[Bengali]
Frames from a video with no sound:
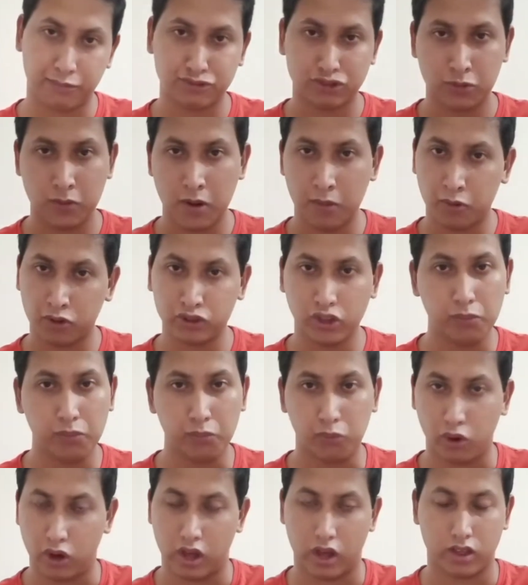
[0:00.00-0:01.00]
আপস্ট্রিমের
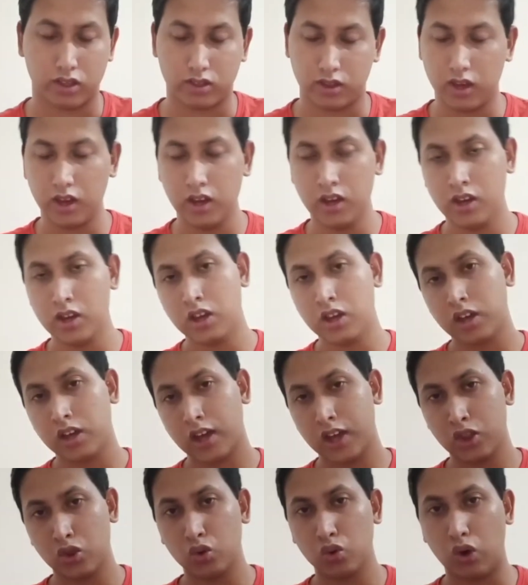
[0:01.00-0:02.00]
মধ্যেই পড়ে যাচ্ছে
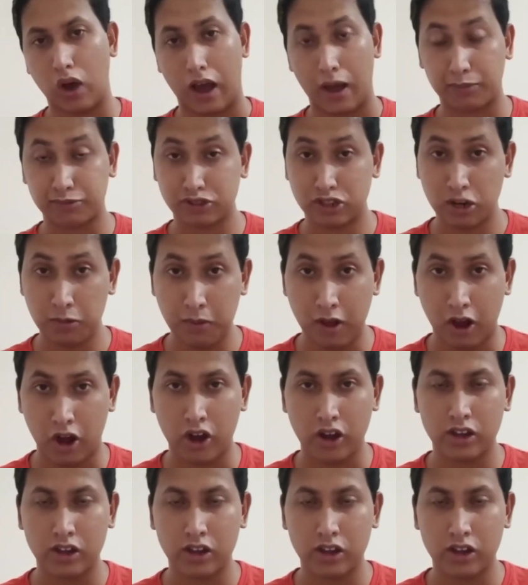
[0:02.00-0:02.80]
কিন্তু আপস্ট্রিমে